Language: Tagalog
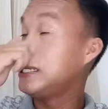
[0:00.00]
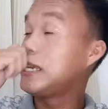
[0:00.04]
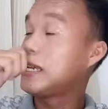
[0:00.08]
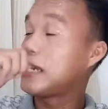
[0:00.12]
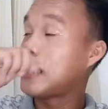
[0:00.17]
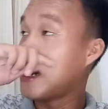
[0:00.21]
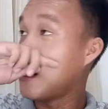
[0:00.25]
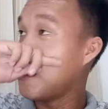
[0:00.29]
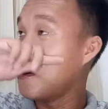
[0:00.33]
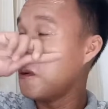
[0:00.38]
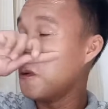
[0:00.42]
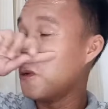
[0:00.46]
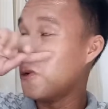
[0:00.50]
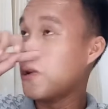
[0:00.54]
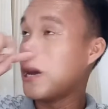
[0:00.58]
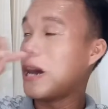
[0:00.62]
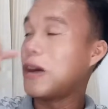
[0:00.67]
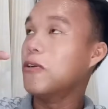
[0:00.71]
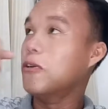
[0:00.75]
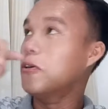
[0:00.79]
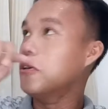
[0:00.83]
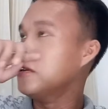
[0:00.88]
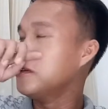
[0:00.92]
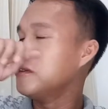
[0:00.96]
Ikaw o
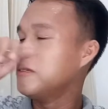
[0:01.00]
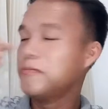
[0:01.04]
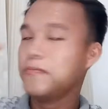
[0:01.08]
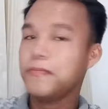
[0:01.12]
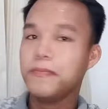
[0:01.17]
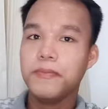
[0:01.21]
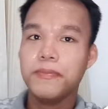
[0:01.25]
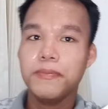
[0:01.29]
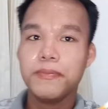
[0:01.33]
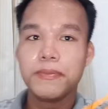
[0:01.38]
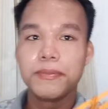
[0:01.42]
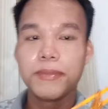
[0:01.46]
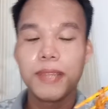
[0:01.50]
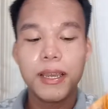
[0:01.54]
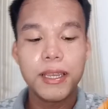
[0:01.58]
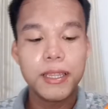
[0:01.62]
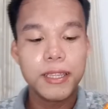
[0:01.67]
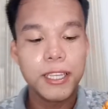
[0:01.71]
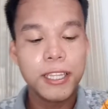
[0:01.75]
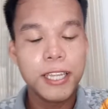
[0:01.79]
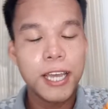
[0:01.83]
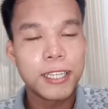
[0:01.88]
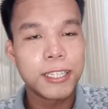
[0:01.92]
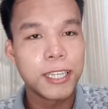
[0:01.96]
ako?
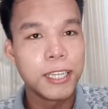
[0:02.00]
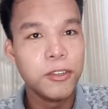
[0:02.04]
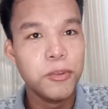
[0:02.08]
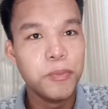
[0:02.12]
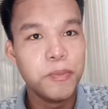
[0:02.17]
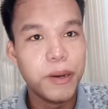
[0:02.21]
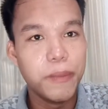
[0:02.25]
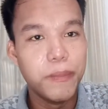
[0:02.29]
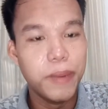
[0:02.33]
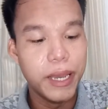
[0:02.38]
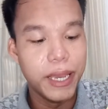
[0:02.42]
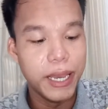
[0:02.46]
Tinatanong pa ba